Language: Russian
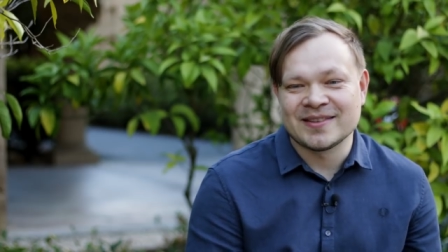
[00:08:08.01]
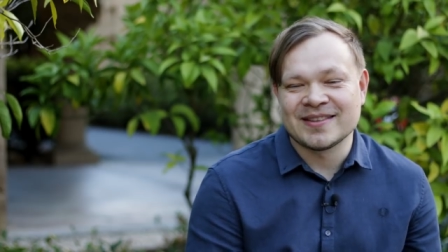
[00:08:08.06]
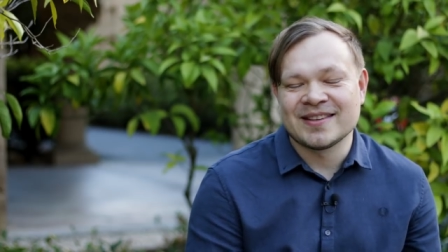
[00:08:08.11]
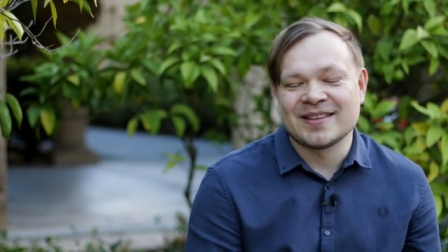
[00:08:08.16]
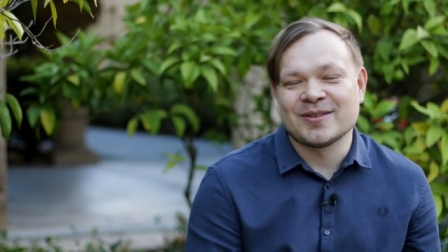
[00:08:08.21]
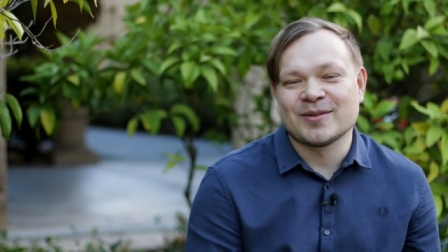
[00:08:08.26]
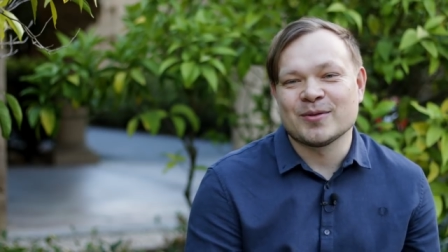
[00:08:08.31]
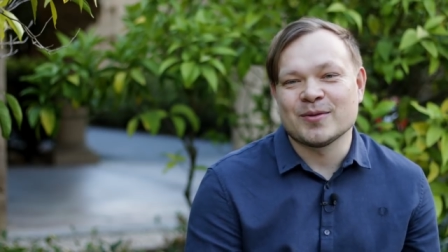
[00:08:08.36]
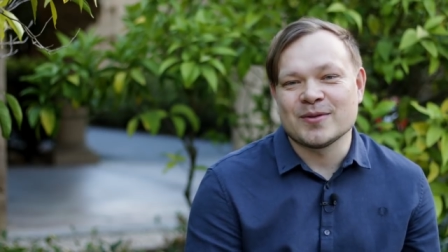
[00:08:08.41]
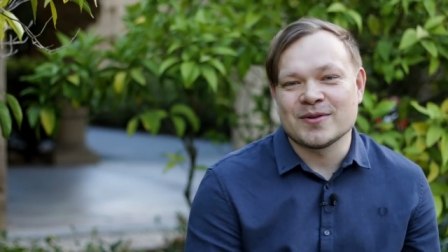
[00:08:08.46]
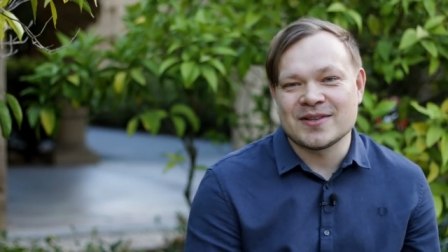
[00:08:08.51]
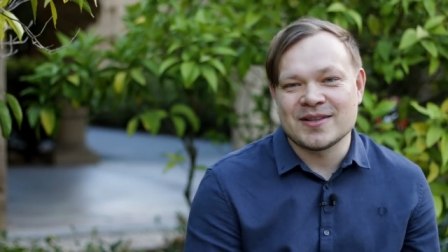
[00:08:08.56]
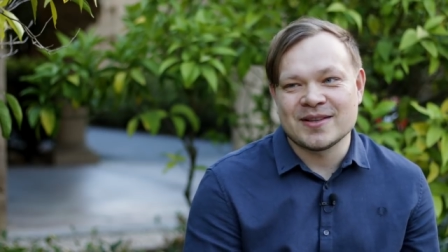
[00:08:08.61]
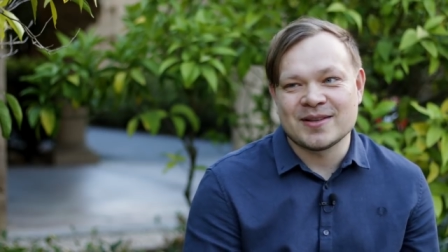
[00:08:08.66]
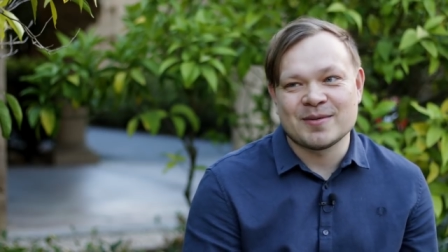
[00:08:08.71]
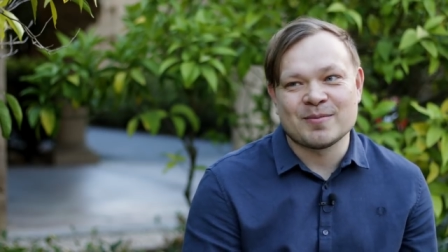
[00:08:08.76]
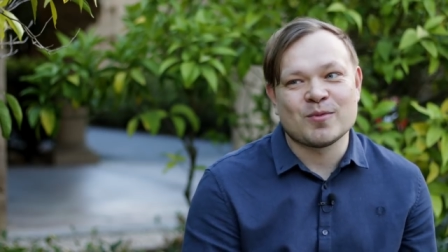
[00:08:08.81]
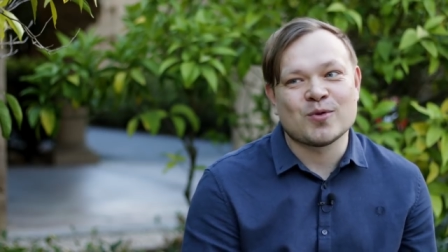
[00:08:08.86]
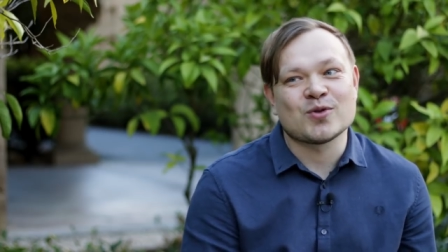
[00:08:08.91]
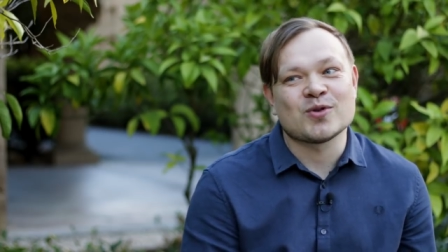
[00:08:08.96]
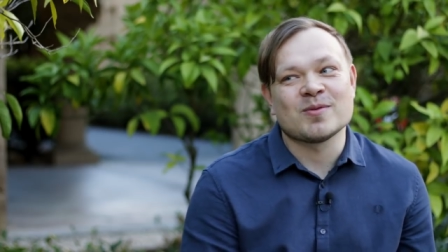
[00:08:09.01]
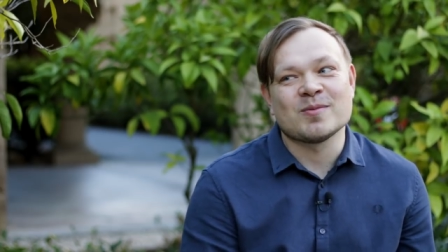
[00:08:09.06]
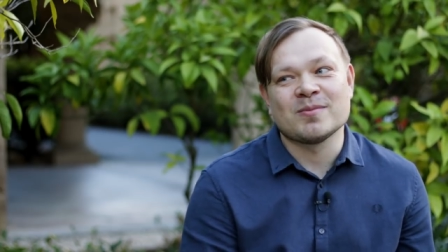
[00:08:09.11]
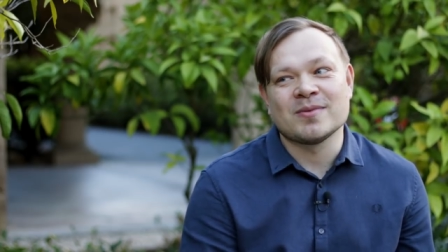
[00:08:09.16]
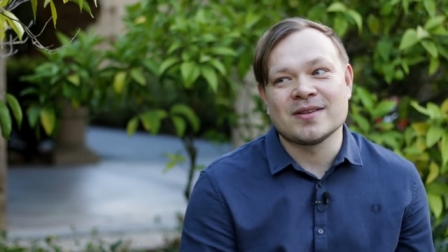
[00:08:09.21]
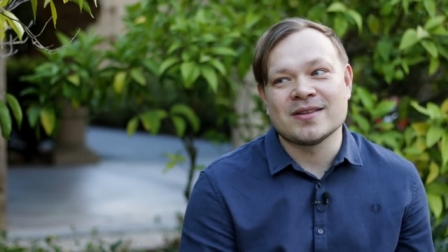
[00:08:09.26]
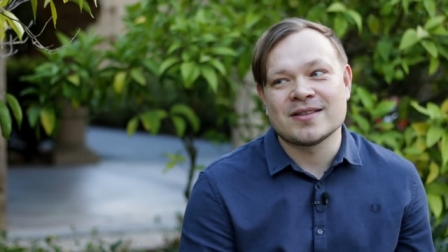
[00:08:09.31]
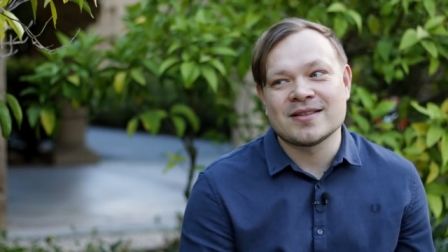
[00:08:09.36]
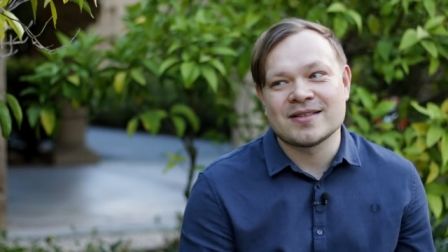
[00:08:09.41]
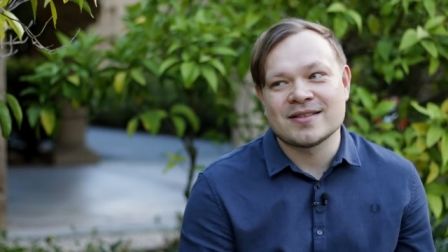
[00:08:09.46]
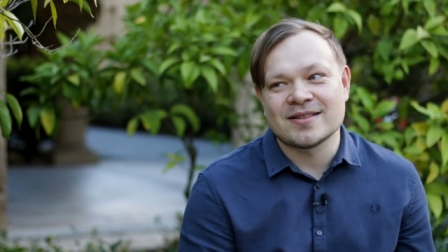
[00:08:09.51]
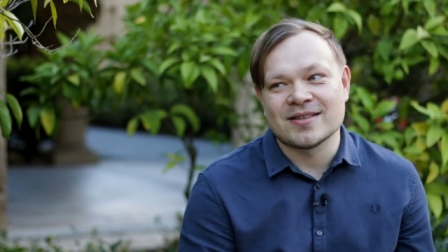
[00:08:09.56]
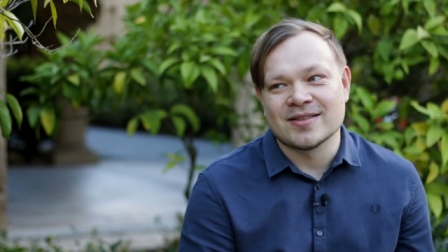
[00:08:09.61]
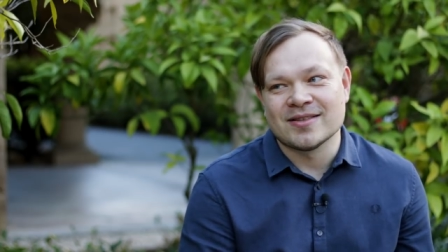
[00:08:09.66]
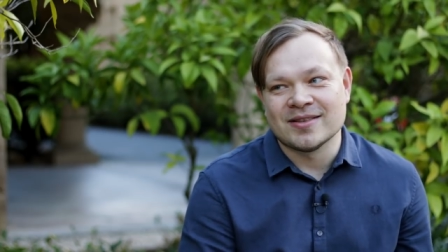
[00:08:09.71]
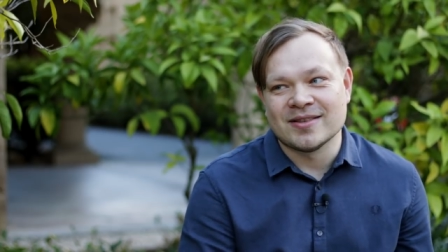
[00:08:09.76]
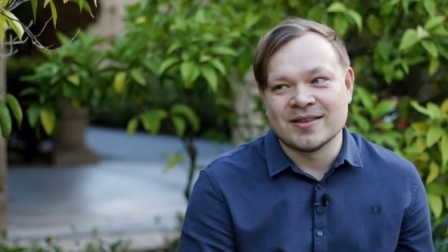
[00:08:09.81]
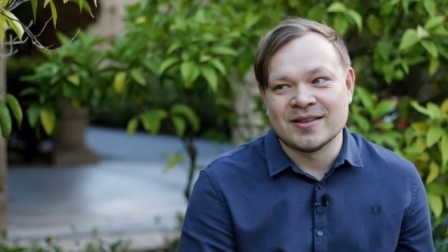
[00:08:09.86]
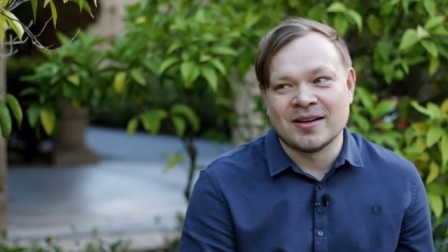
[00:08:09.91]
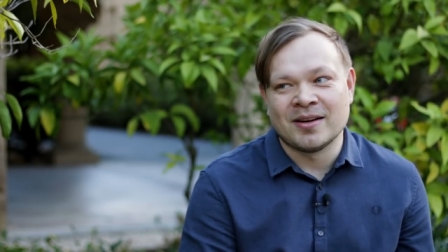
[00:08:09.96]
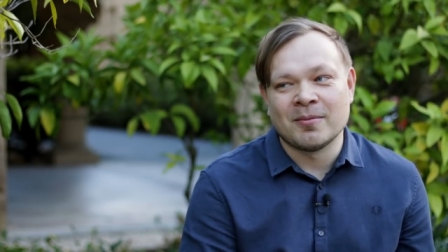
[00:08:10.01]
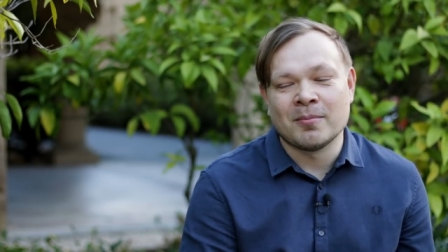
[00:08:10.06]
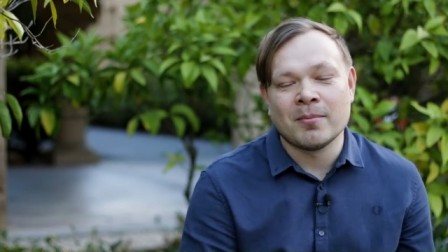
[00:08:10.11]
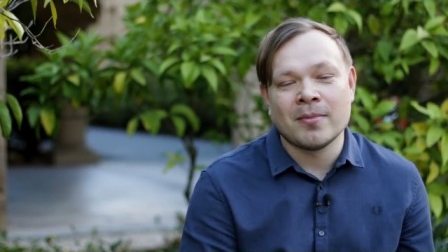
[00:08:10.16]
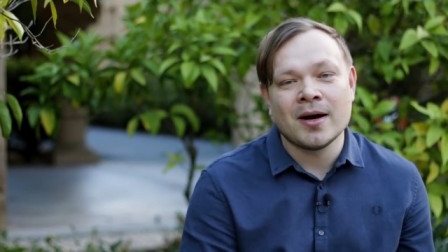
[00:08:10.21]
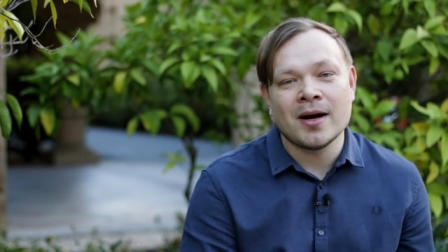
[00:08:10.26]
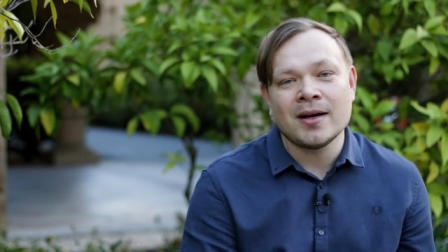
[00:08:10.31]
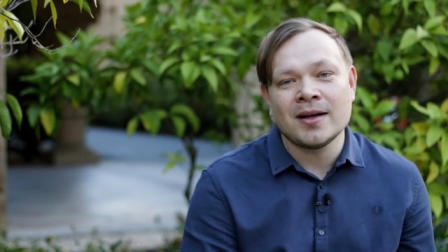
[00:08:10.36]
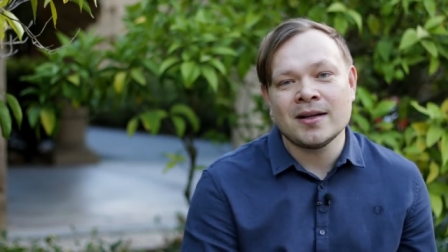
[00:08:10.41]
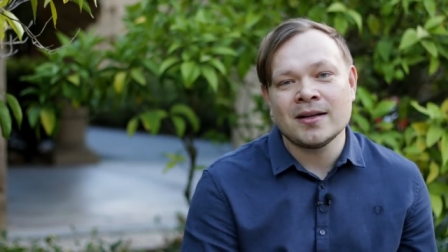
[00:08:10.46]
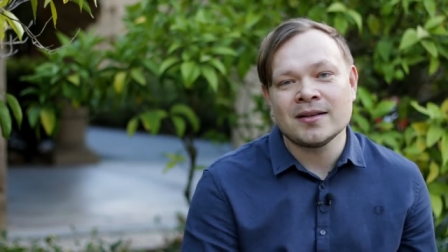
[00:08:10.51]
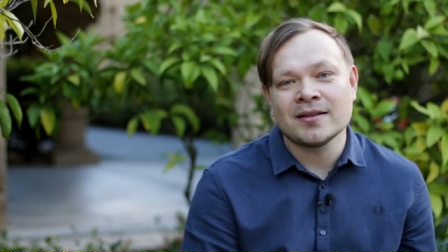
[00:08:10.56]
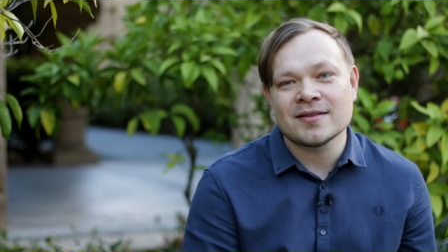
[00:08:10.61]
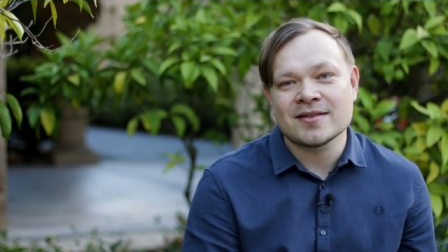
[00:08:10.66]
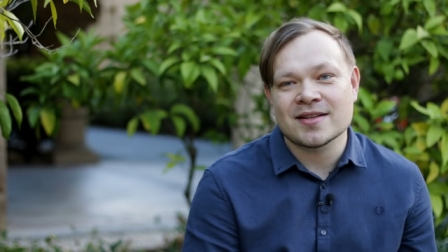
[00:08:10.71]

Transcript: Угу. То есть это может быть а, Бали,